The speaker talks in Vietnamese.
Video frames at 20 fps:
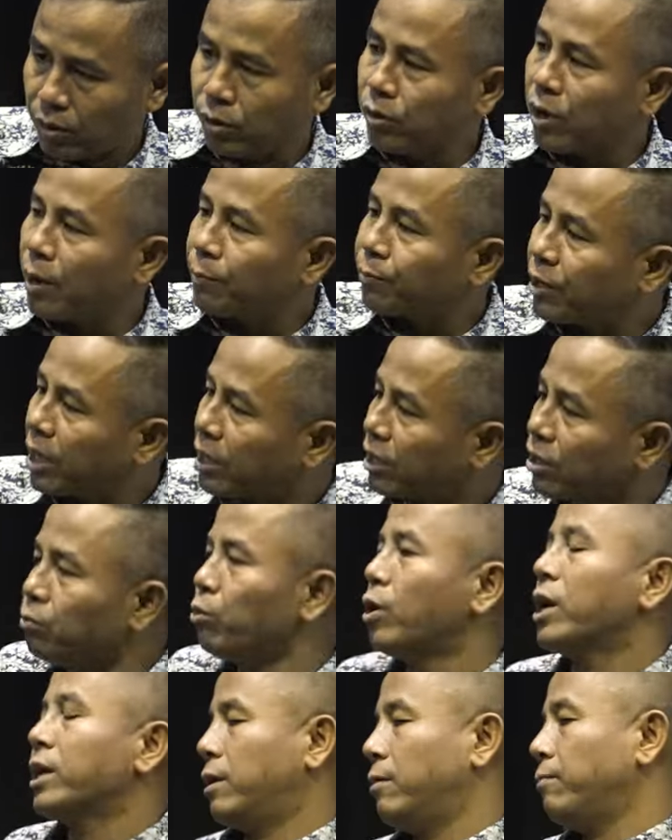Rộp sát thật
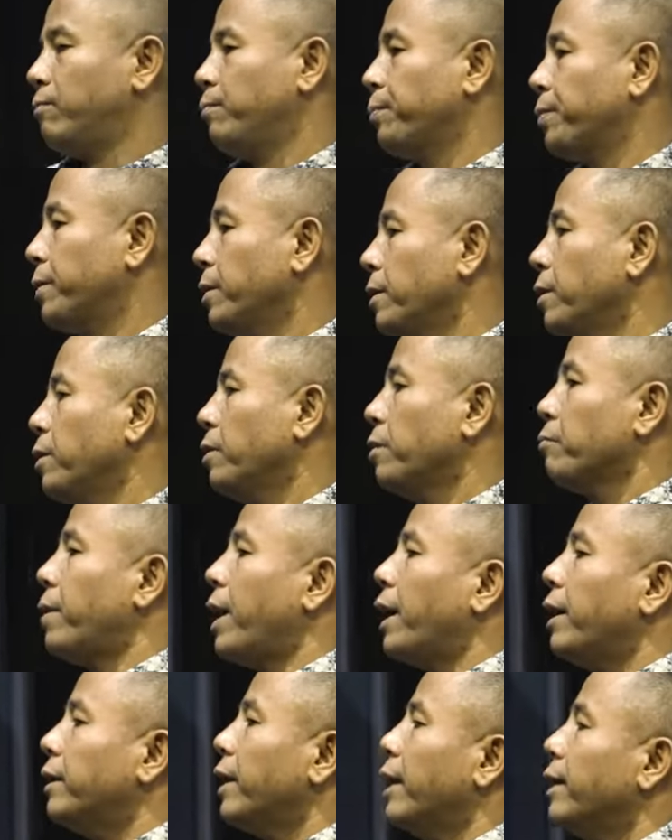vật.
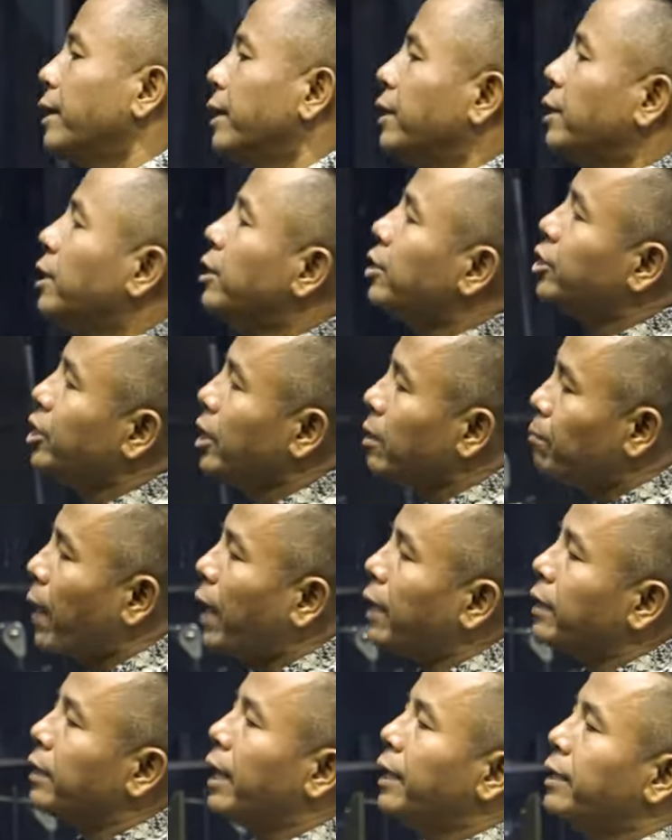Phanh đây này. Chia
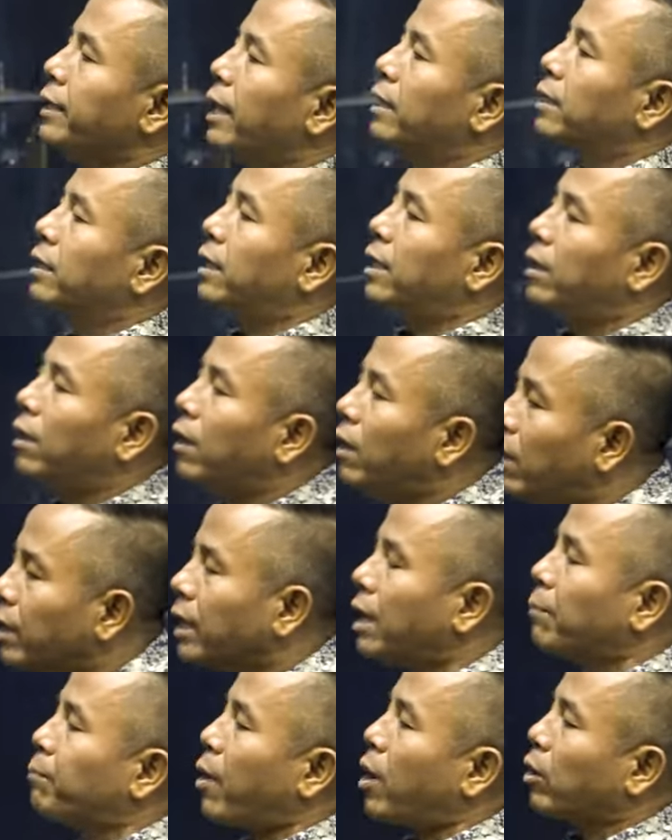phanh đây đã
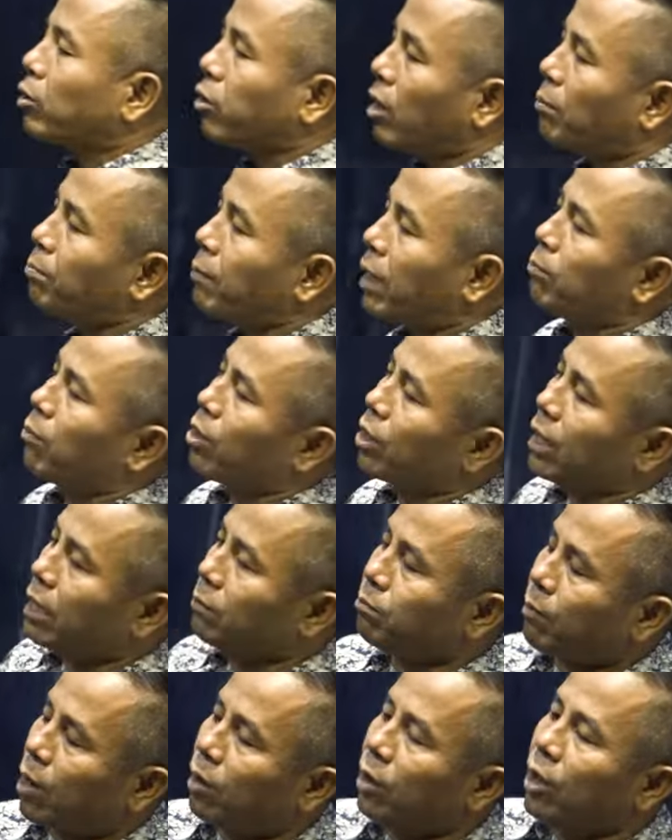lọ. Đã prong thơ lọc bàn bằng
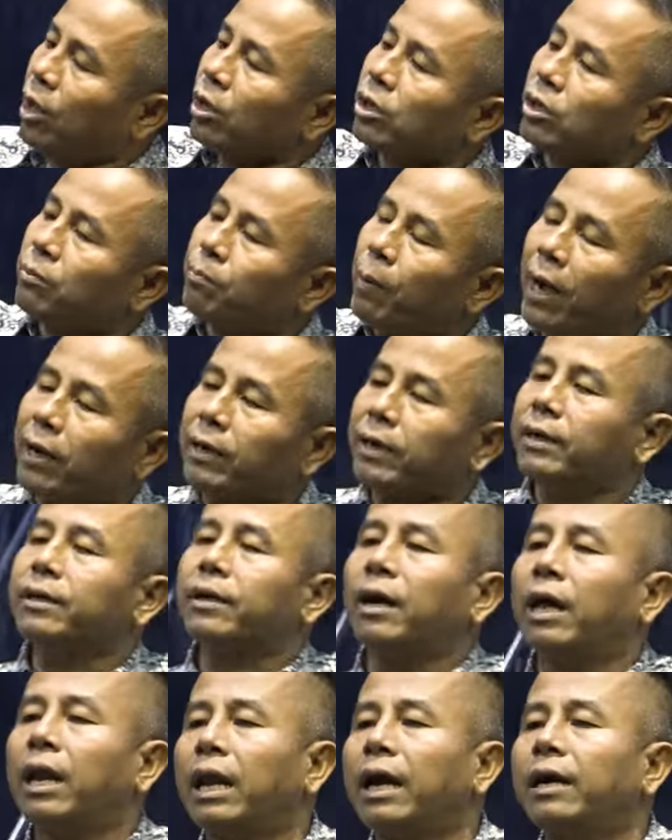cát mau. Cứ phanh đây
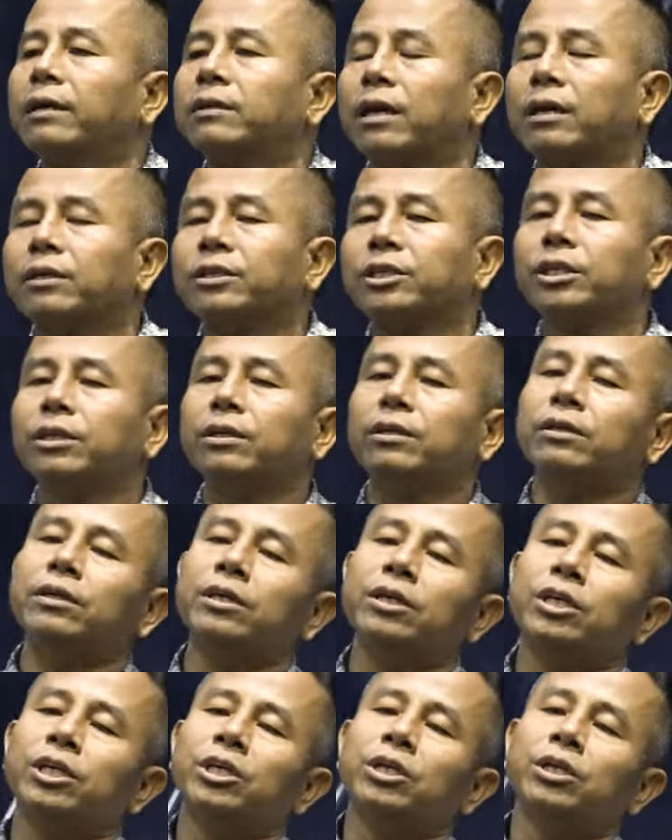này khai tới chia.
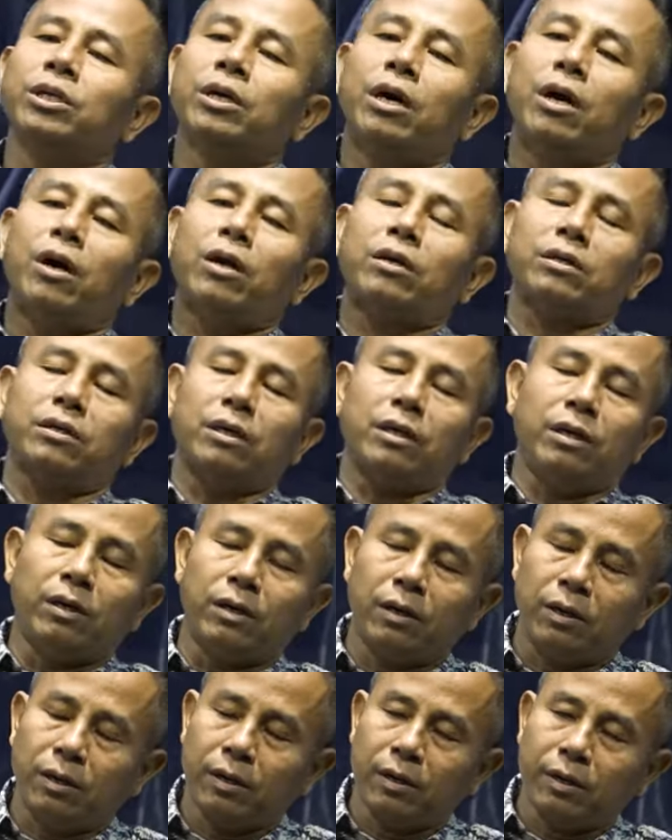Ất
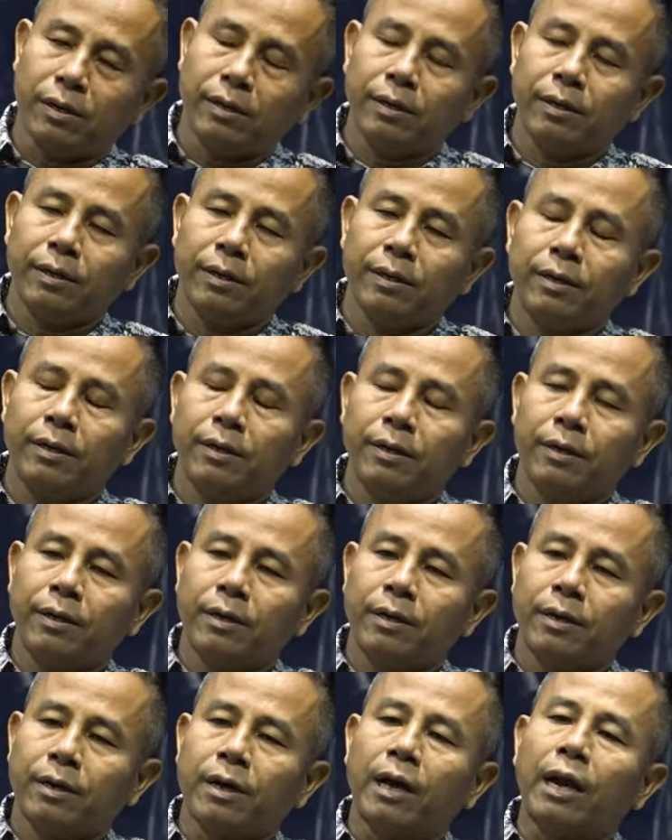lọ.
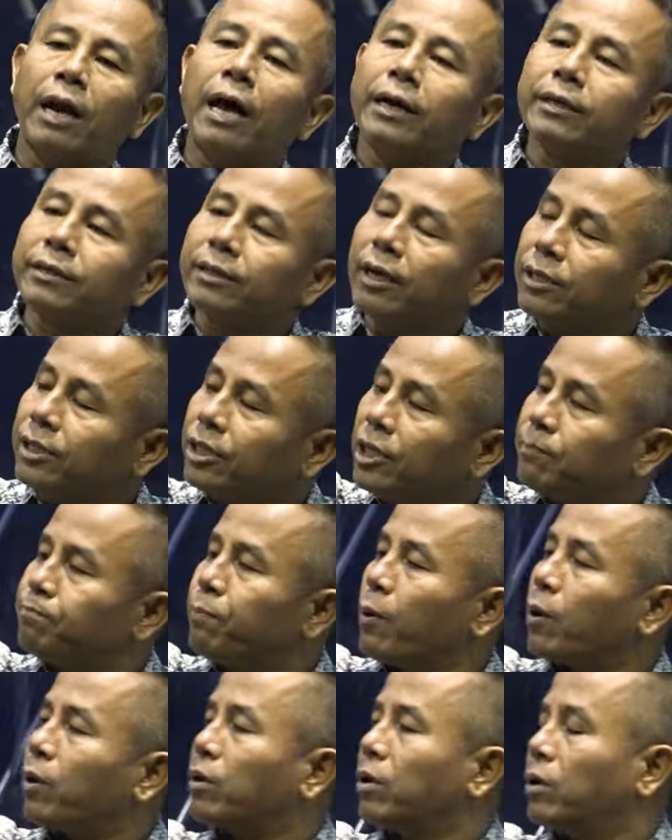Khai tới chia
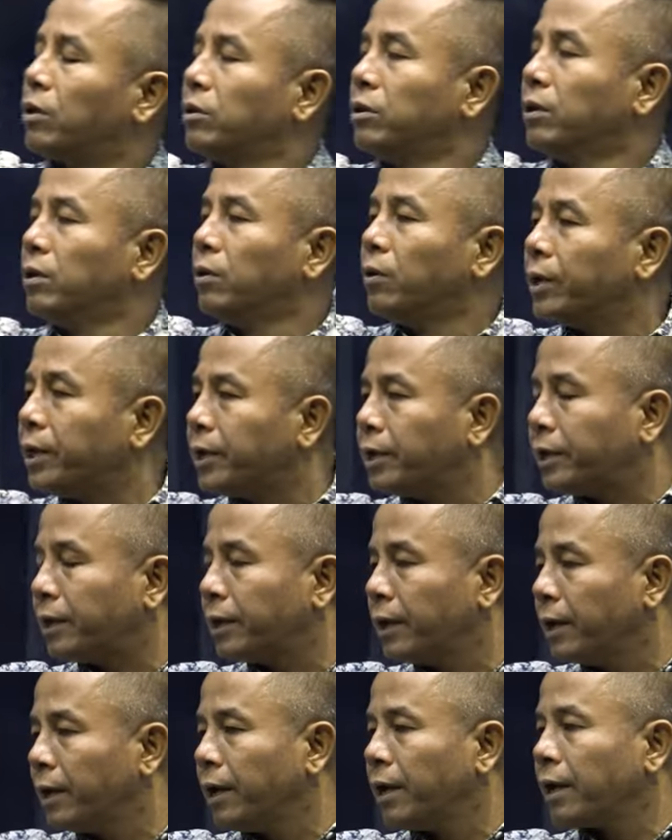bục rồi lùi.
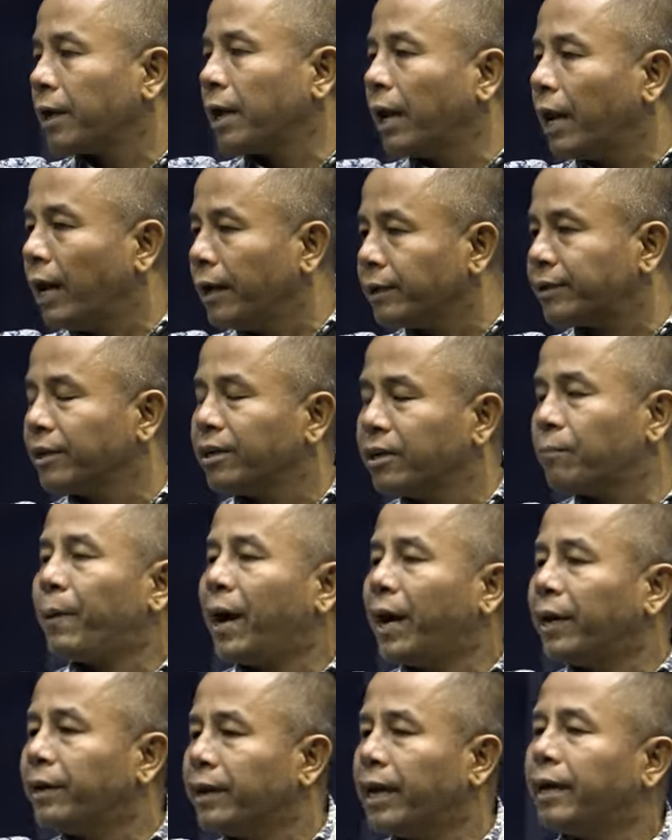Khai tìa
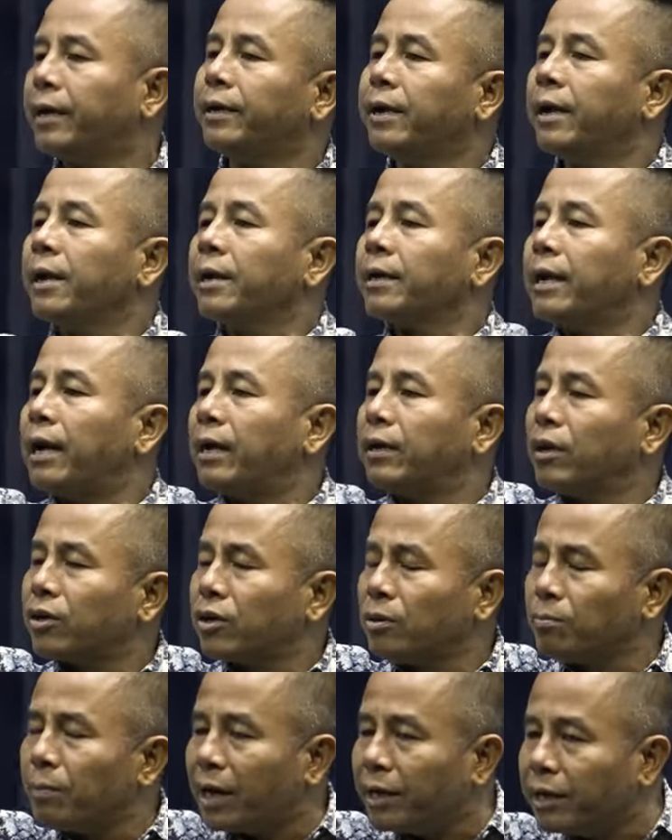phán đây, đại đôi
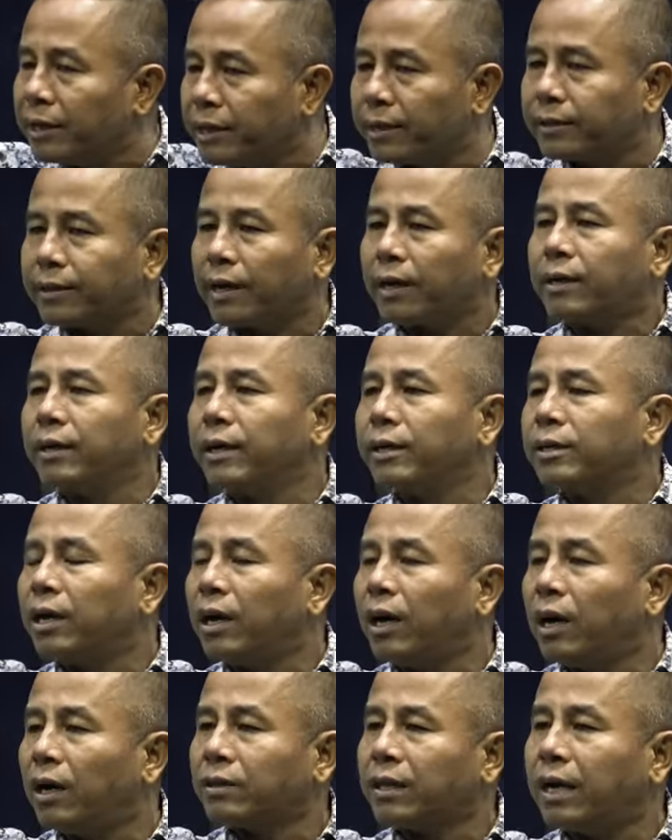khi mà này dây ta khơi
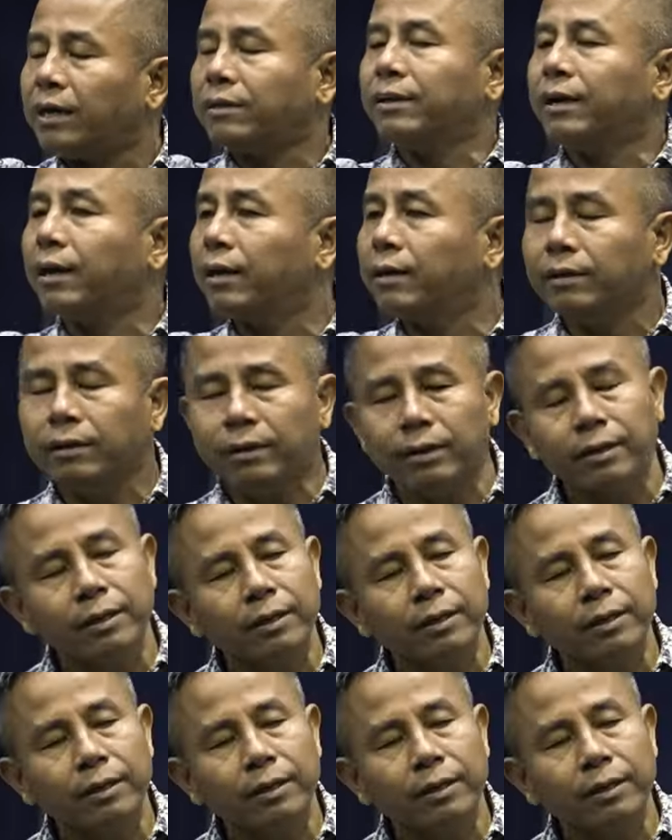khó thật trâu.